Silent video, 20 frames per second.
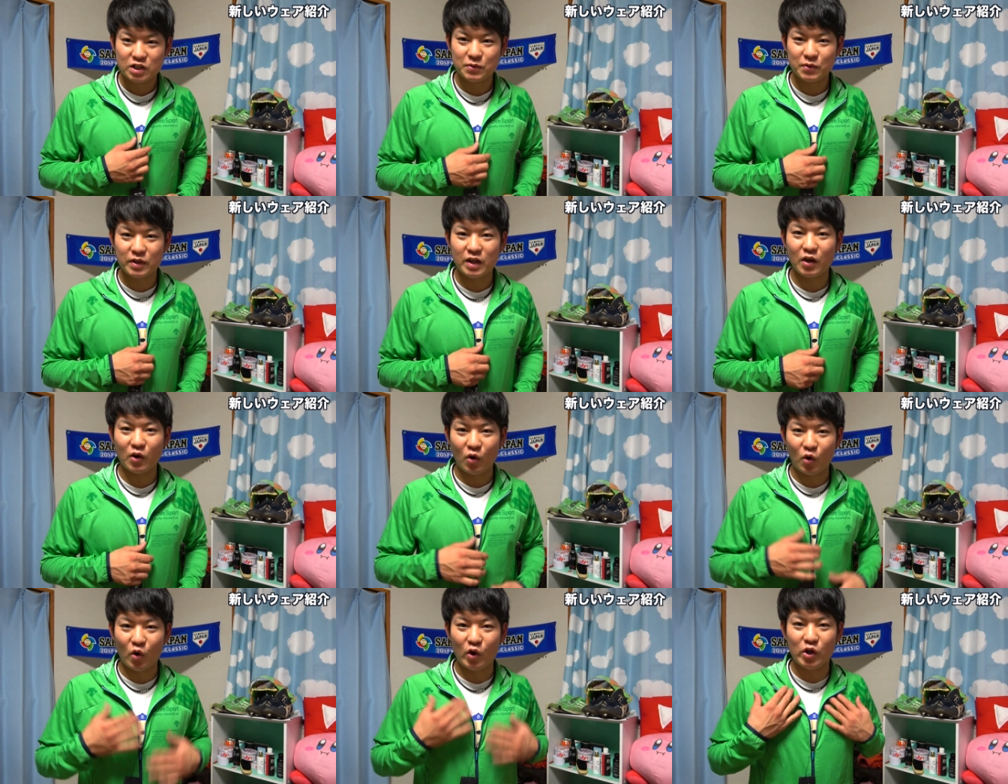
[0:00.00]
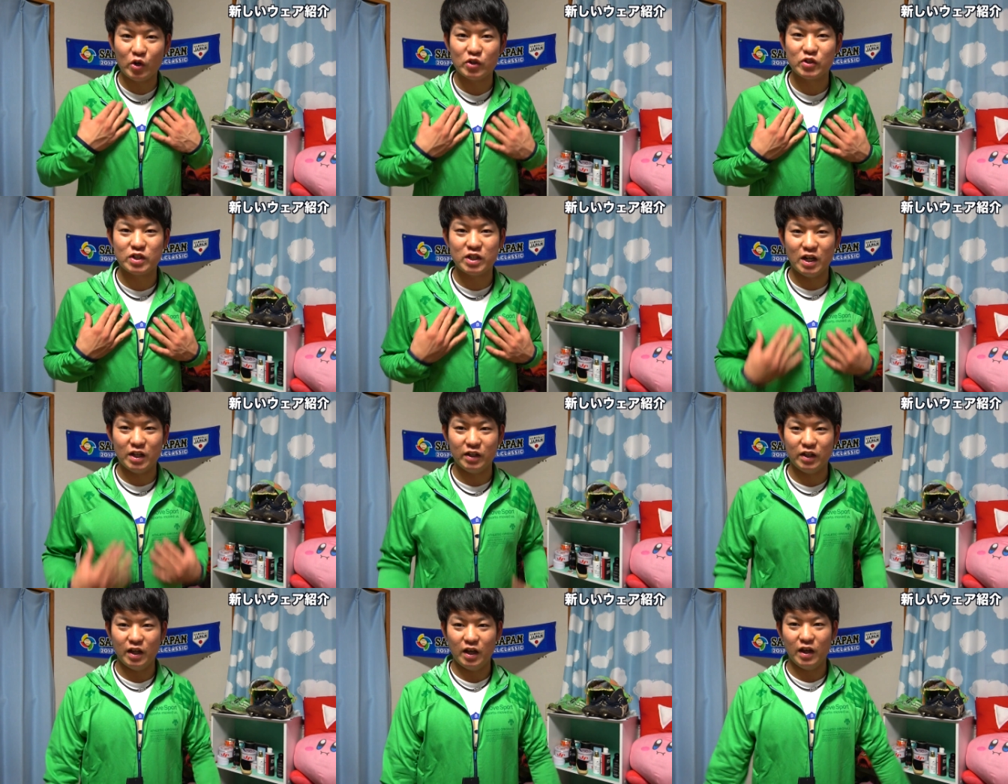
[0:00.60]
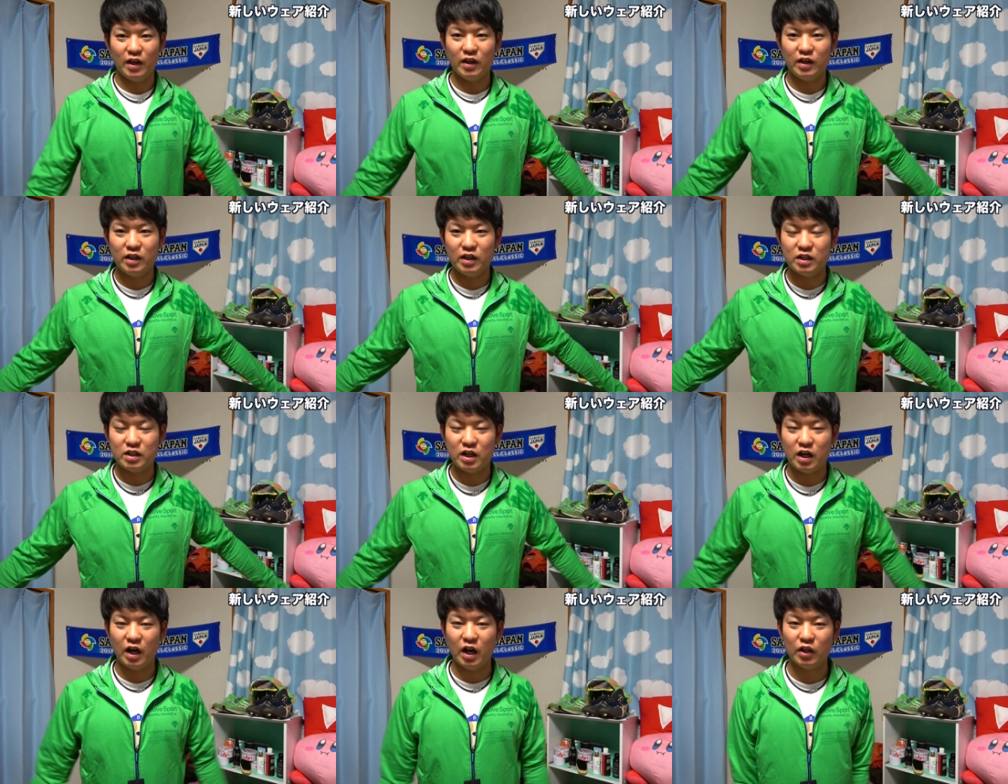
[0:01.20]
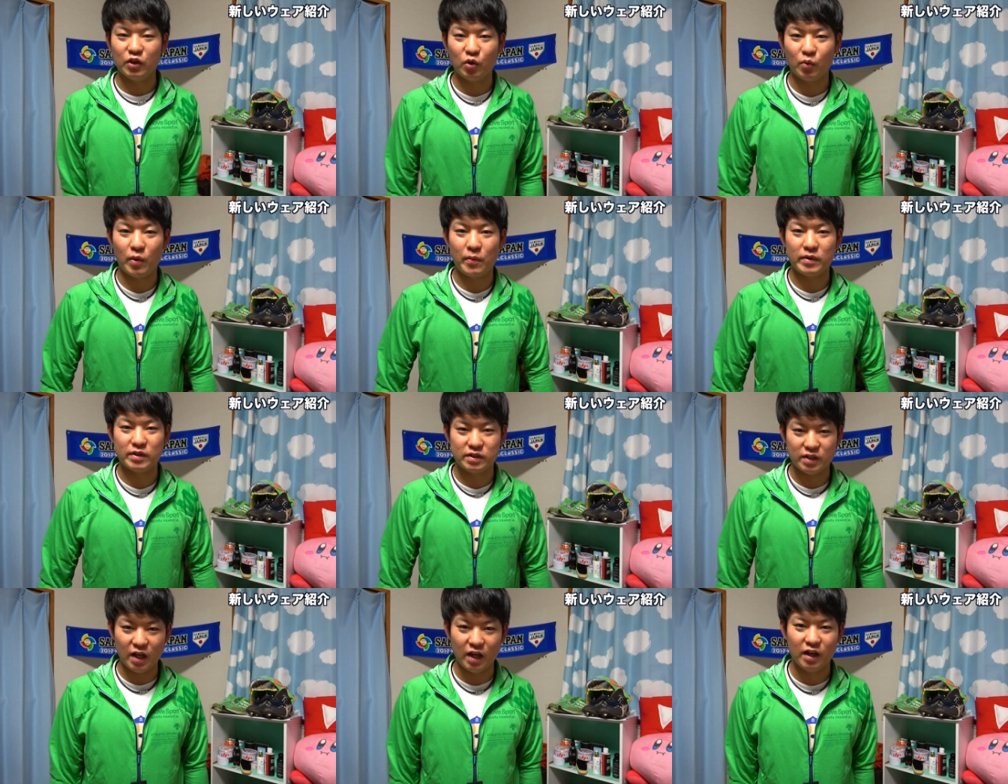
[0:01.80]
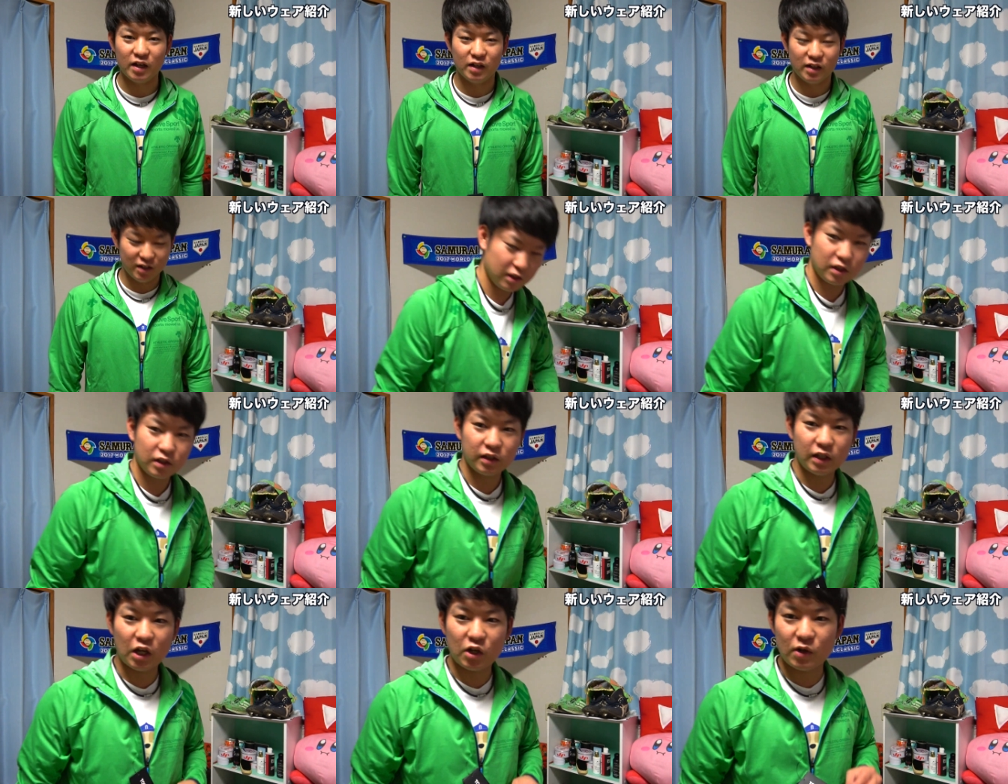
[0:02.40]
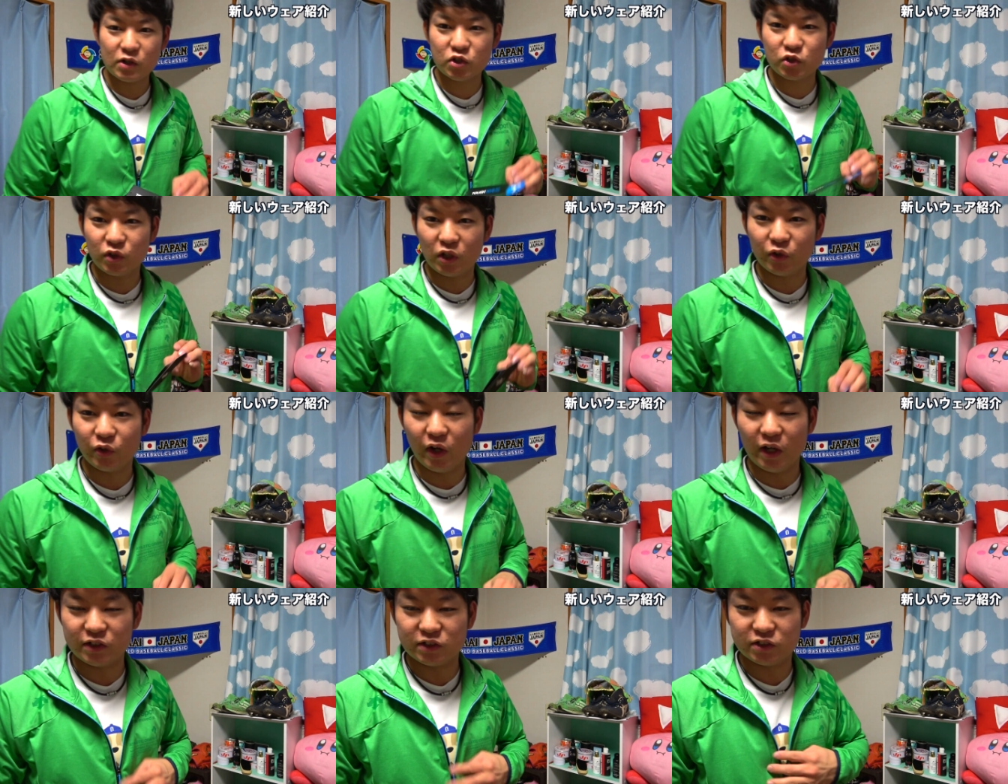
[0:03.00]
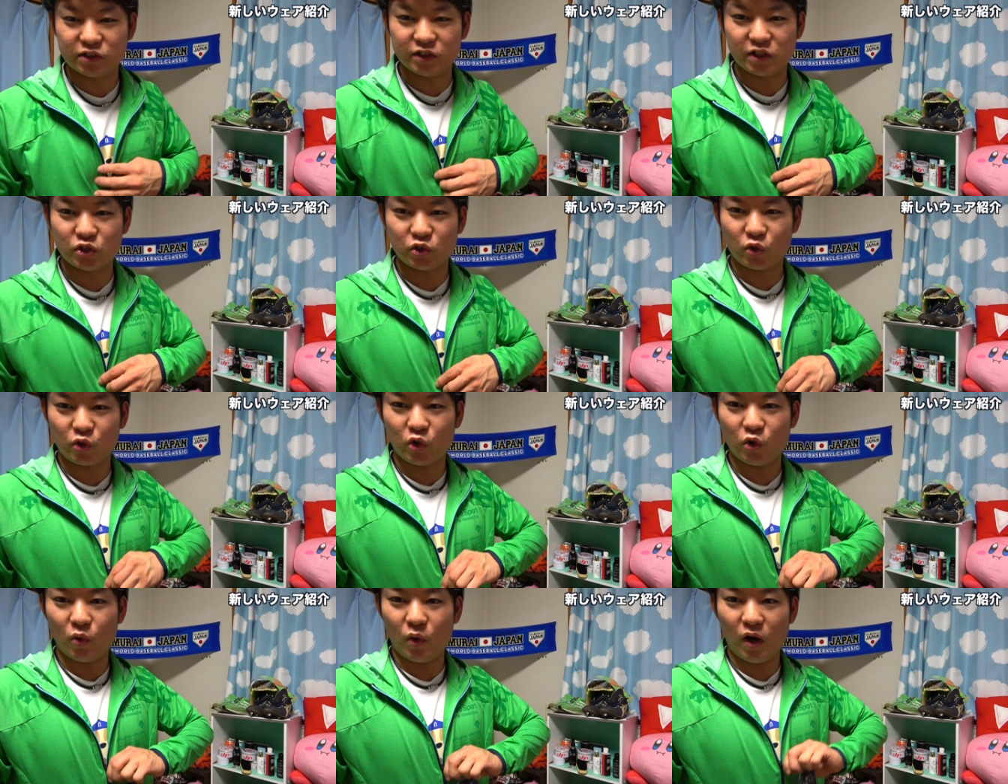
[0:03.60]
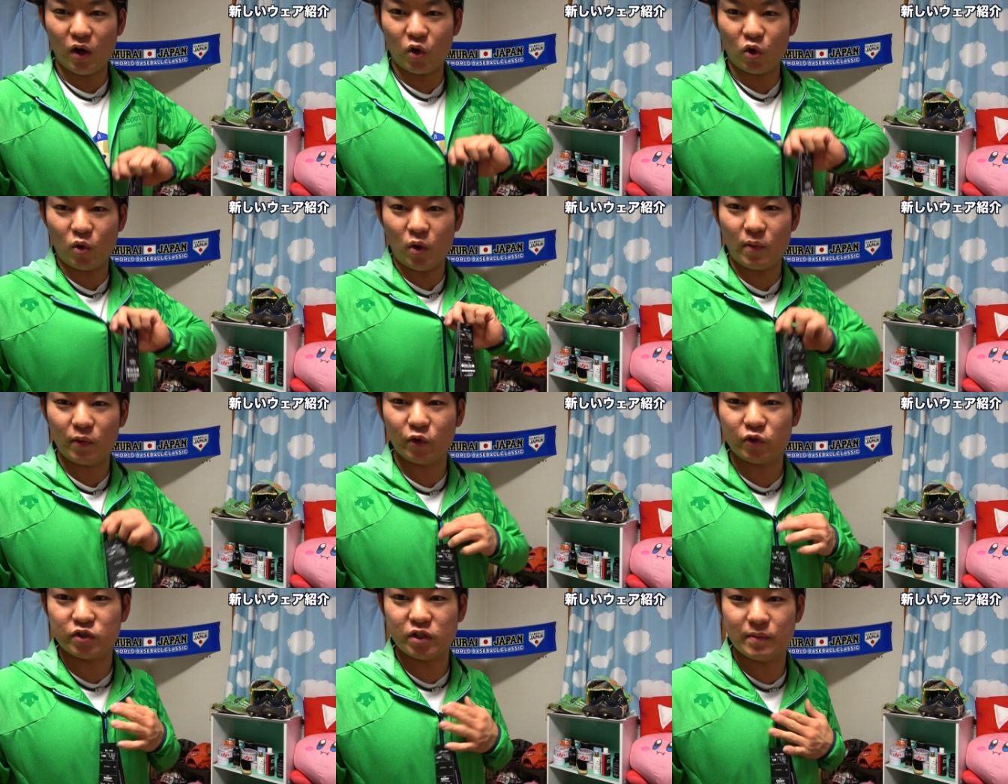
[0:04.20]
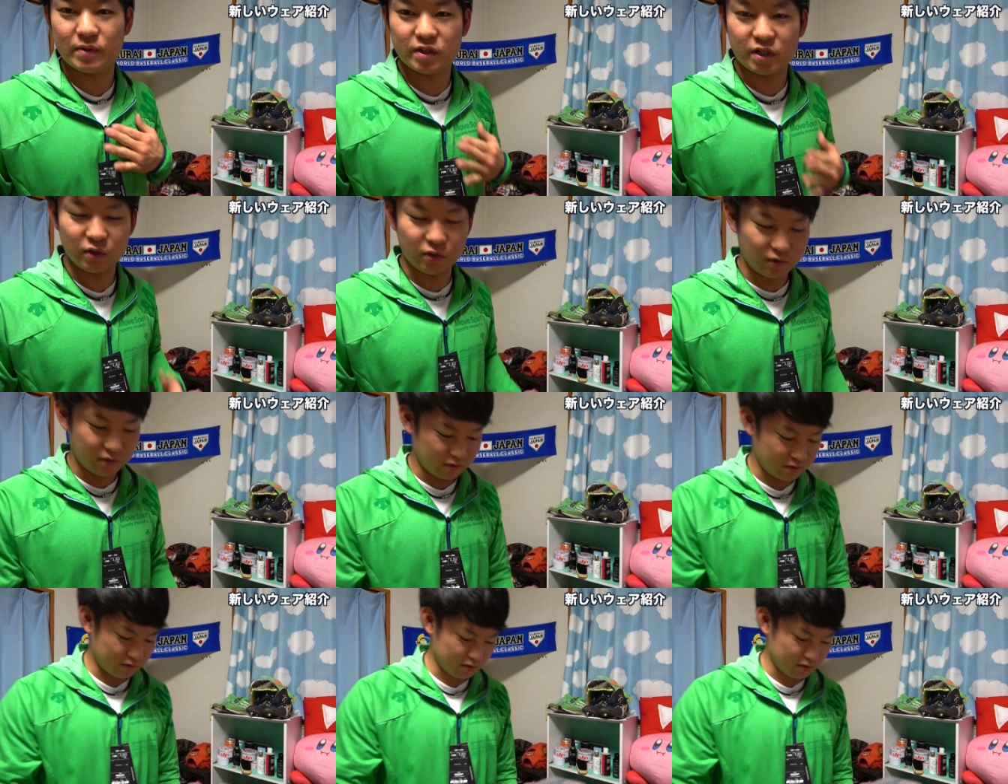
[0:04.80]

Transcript: 自分結構こういう色好きなんでいいかなと思いますねタグがちょっと後で外すんでちょっと今日はこのまま撮っちゃいますけど